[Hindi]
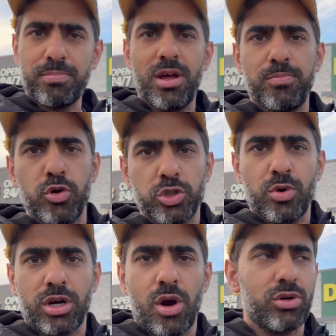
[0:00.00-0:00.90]
अपना पोस्ट
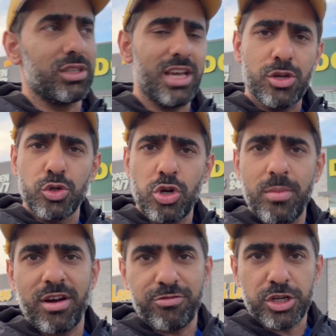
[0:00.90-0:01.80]
वर्कआउट ये यूजली
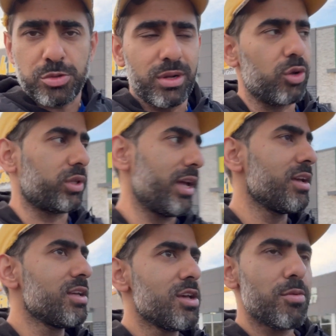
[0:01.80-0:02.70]
मेरा फर्स्ट मील होता है
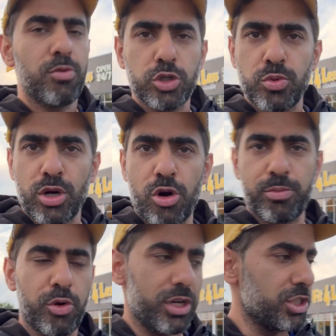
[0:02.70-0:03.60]
पोस्ट वर्कआउट
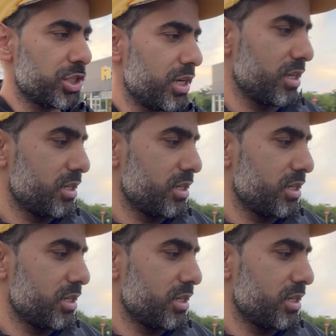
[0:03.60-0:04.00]
प्रोटीन शेक